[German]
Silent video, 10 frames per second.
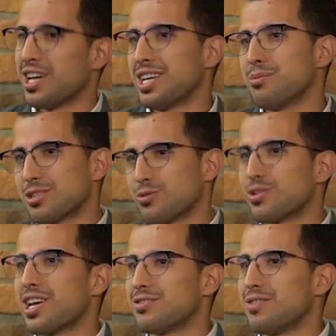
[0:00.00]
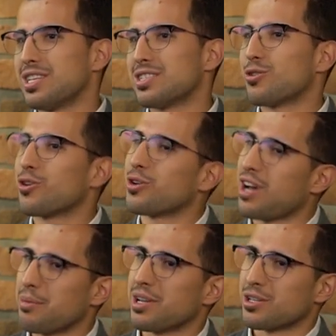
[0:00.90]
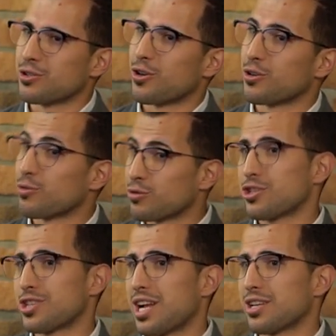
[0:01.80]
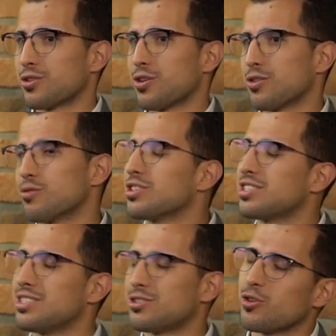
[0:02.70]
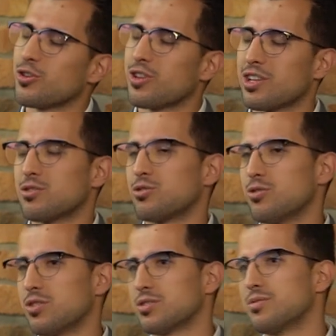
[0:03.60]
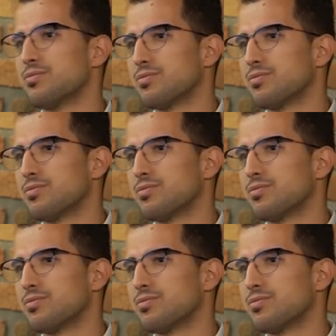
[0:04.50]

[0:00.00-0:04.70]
im Gesundheitswesen doch arbeiten können und gestalten können und das ist schon etwas Schönes.